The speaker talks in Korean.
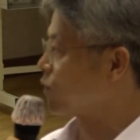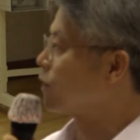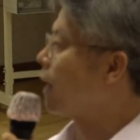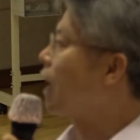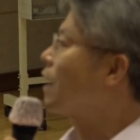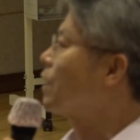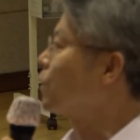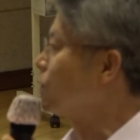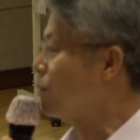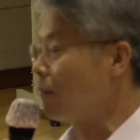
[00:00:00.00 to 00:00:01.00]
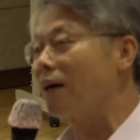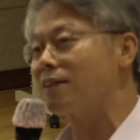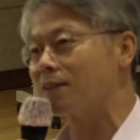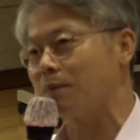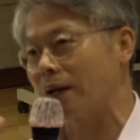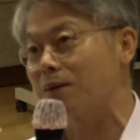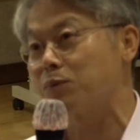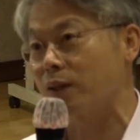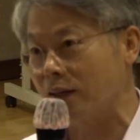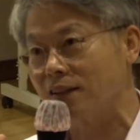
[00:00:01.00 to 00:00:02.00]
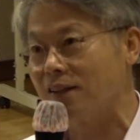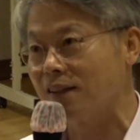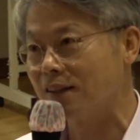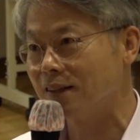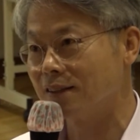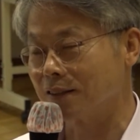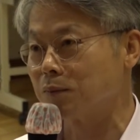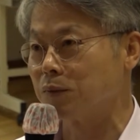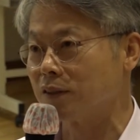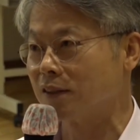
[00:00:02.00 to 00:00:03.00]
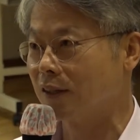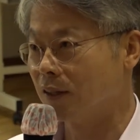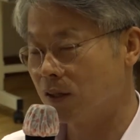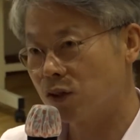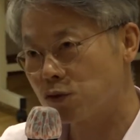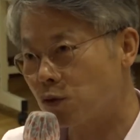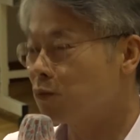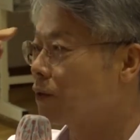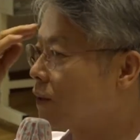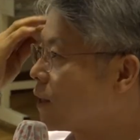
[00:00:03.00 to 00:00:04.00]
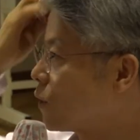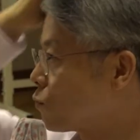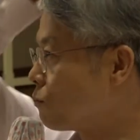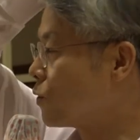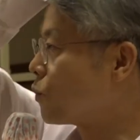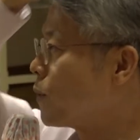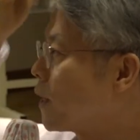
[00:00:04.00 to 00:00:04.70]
저는 알아요. 근데 말은 지금 안 합니다. 지금은. 조금 더 있다가 준비를 좀